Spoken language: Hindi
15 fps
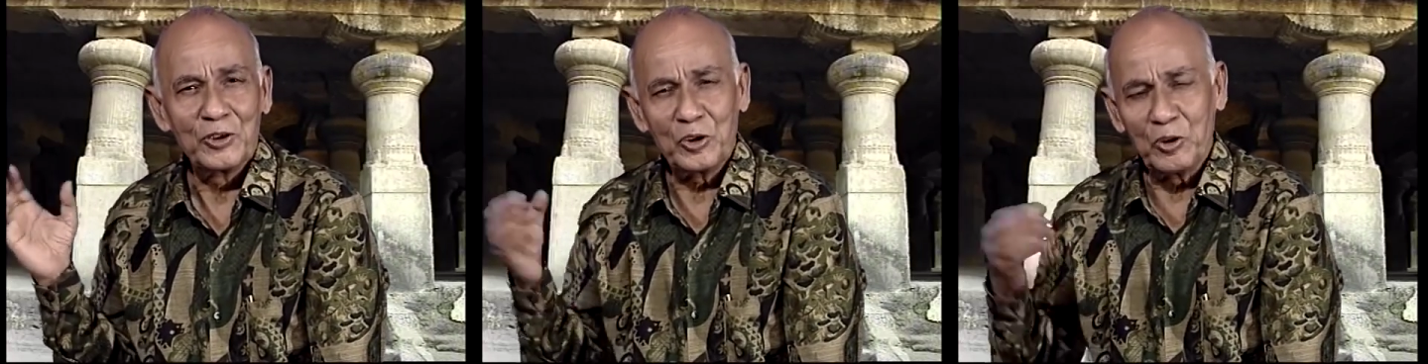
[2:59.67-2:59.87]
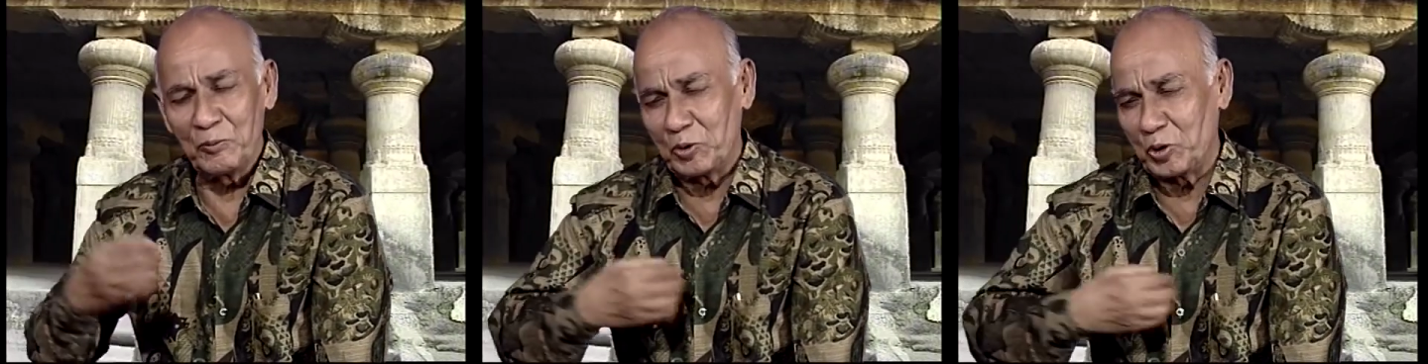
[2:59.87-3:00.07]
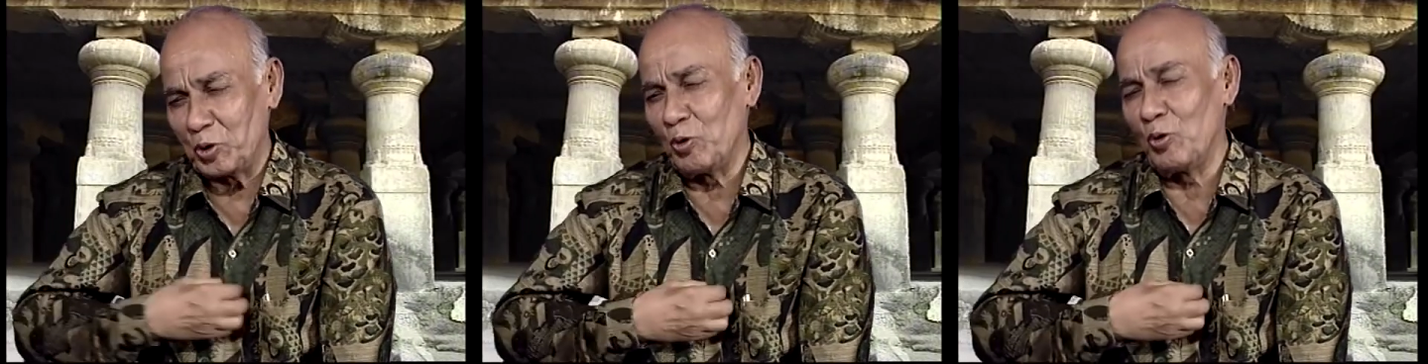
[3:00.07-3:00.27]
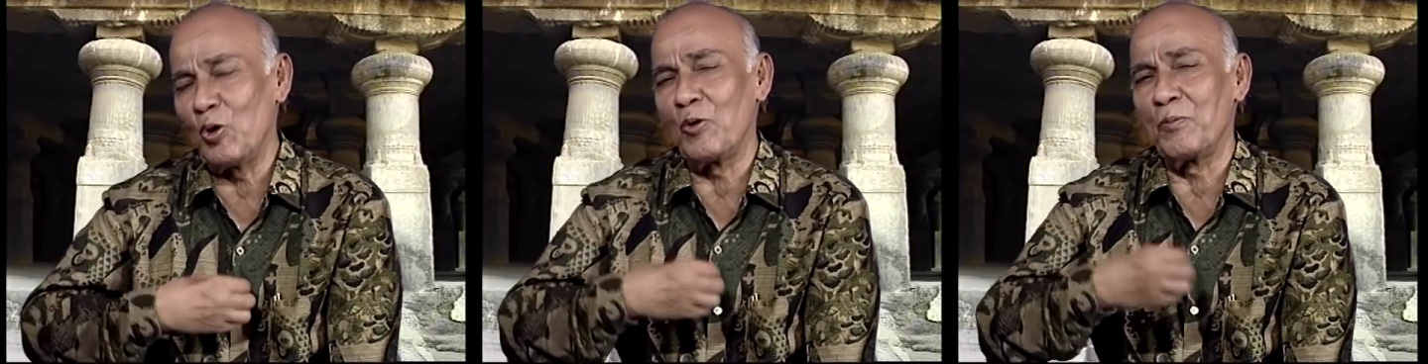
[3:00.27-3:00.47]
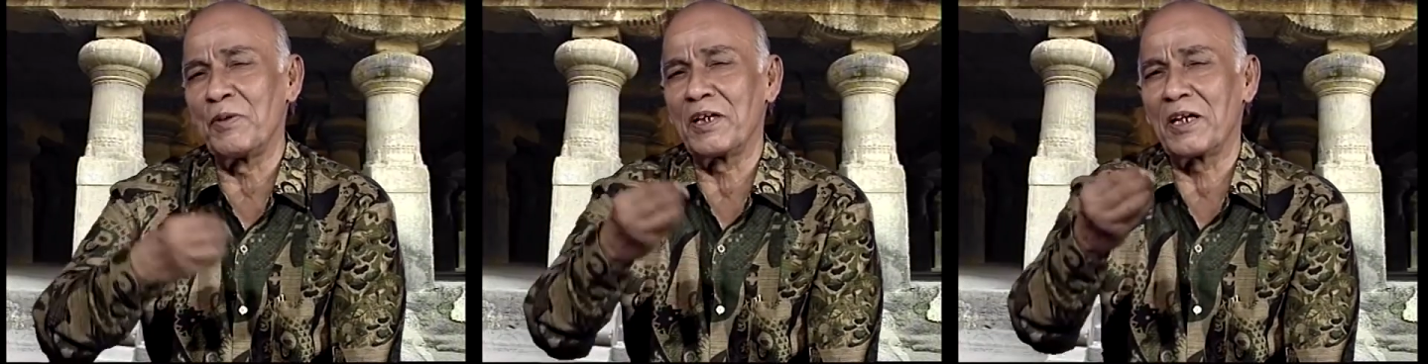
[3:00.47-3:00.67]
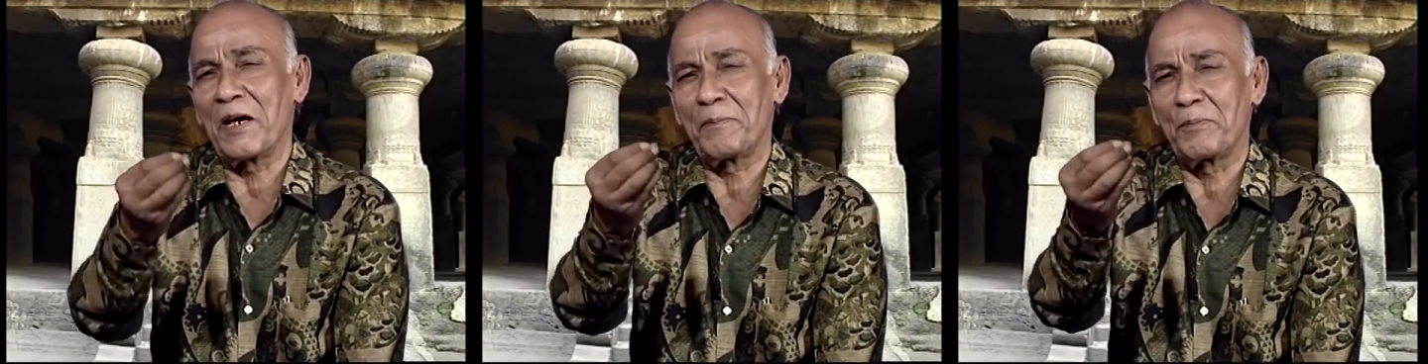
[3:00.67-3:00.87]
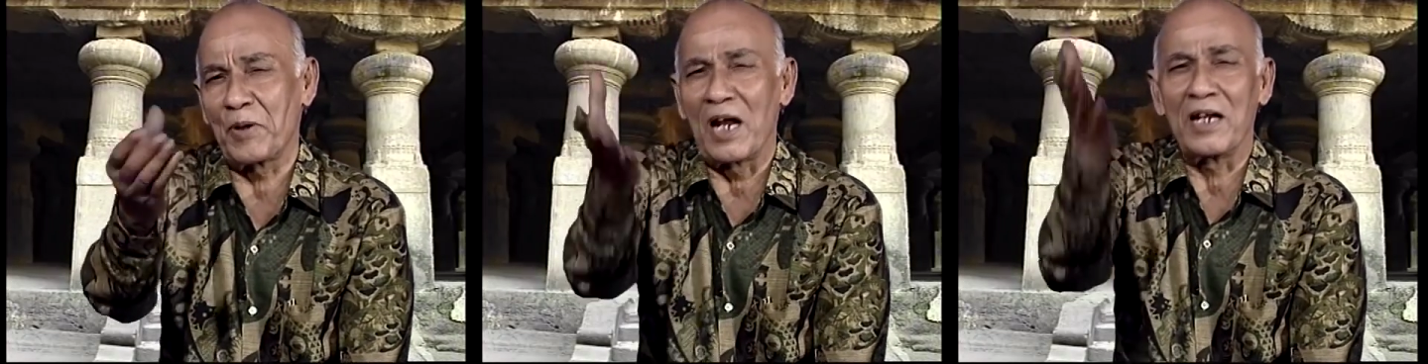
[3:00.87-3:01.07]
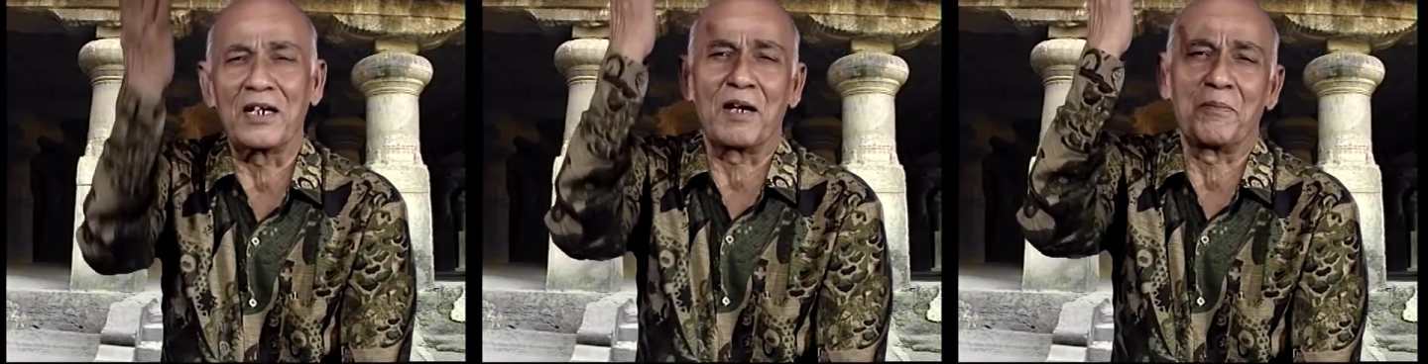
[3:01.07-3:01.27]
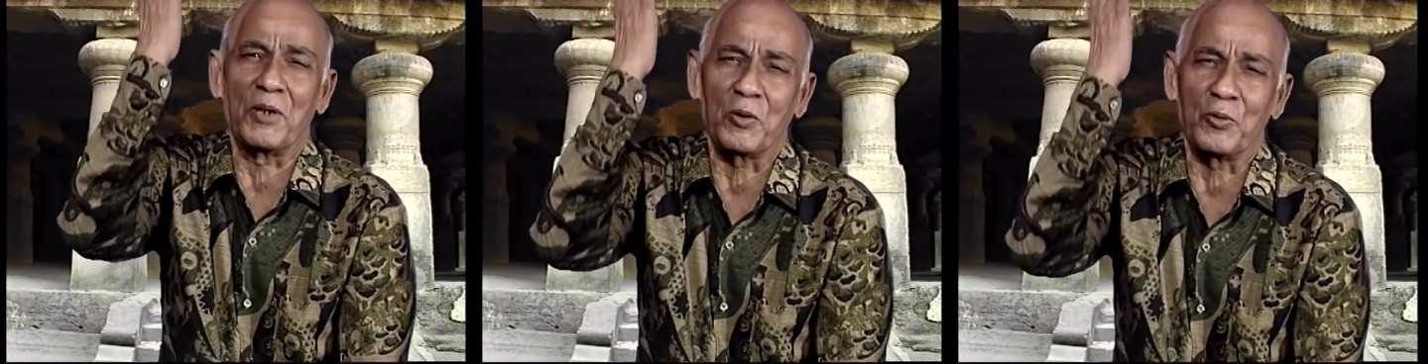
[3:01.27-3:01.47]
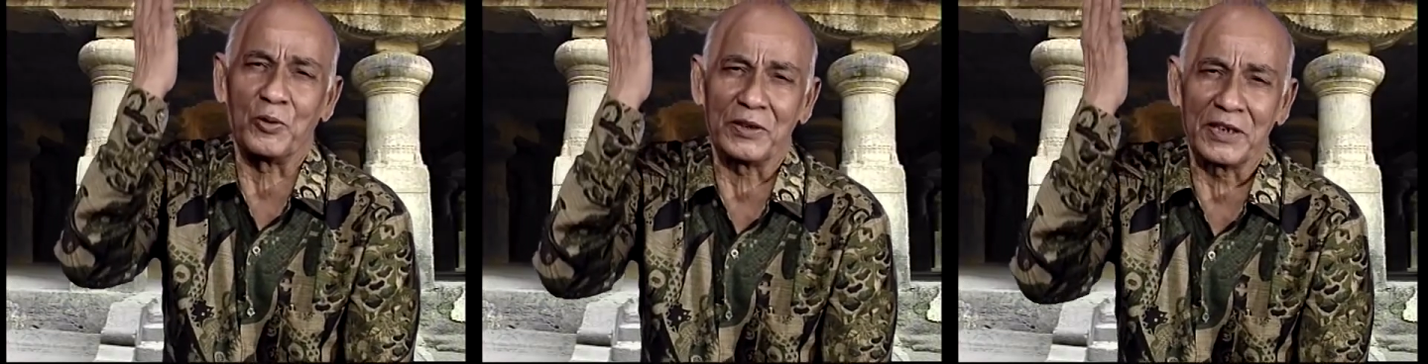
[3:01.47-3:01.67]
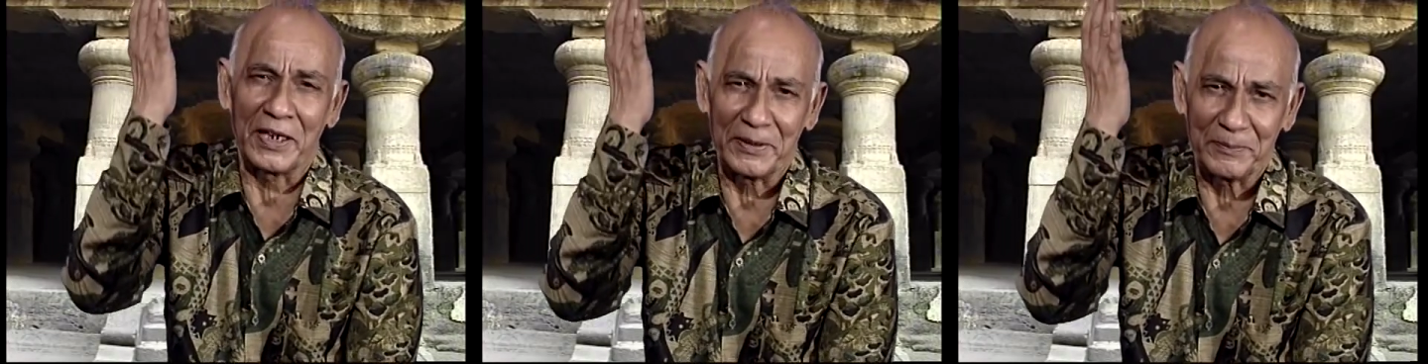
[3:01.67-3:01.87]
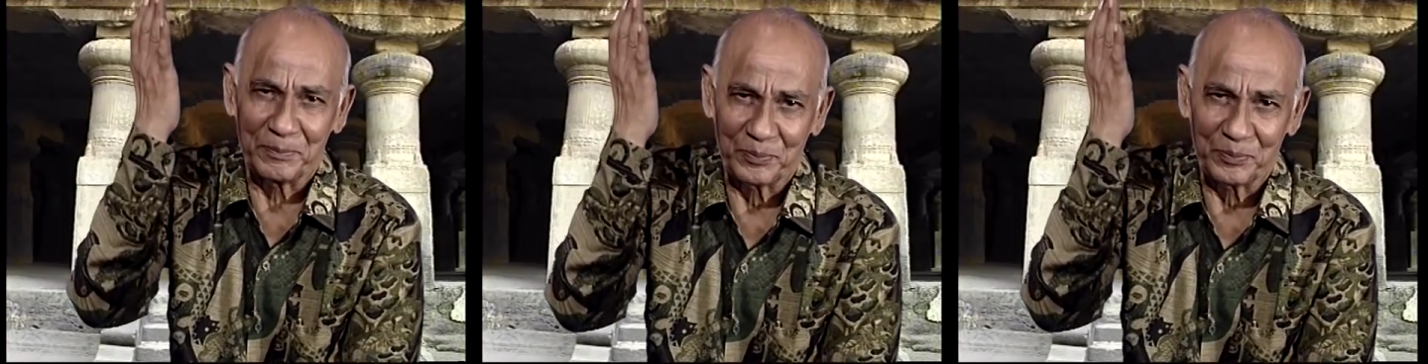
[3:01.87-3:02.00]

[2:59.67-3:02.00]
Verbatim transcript: तुम छू लो मेरा प्राण अमर हो जाए